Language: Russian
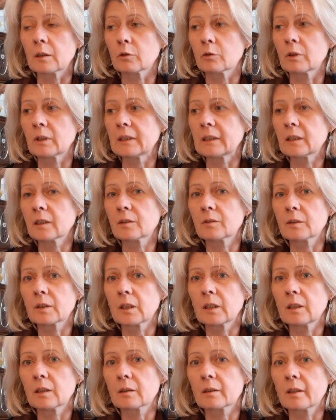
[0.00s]
Но, ну, естественно,
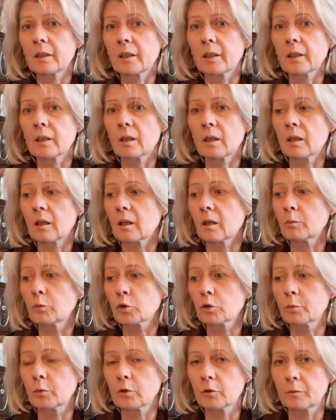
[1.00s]
если а,
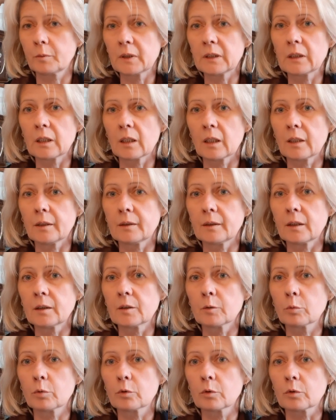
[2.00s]
муж будет в беде или
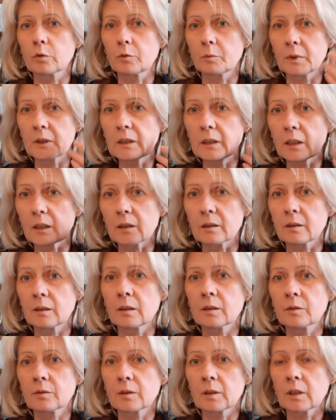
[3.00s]
дети будут в беде,
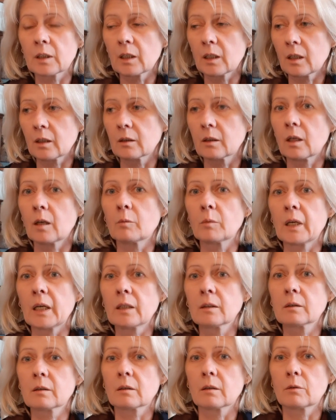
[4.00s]
естественно, я дам
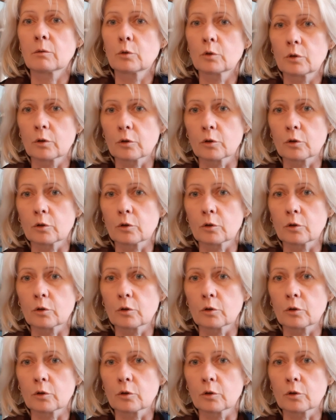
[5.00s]
это, вот,